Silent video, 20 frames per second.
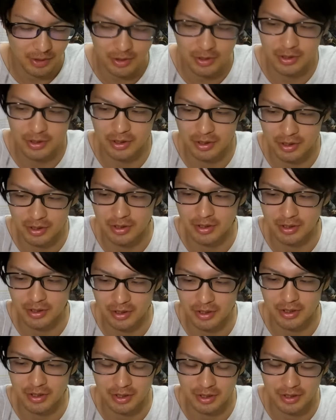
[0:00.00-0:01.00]
よしよしよしよ
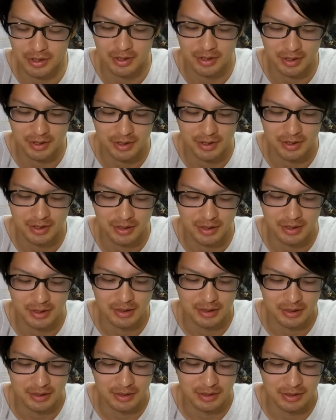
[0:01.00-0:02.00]

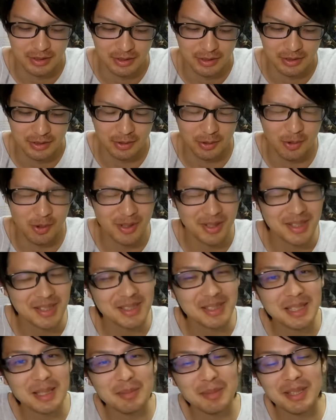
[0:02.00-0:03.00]
しよし。ちょっとこれ
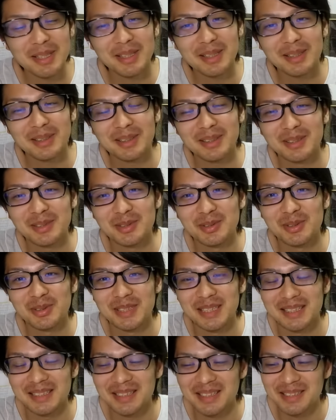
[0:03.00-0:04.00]
で隙間がなかったらちょっと
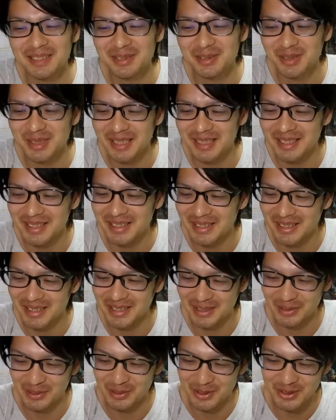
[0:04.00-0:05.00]
さすがにちょっと嫌だな。
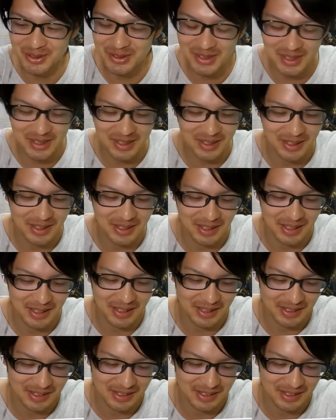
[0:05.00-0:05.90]
50体だからね。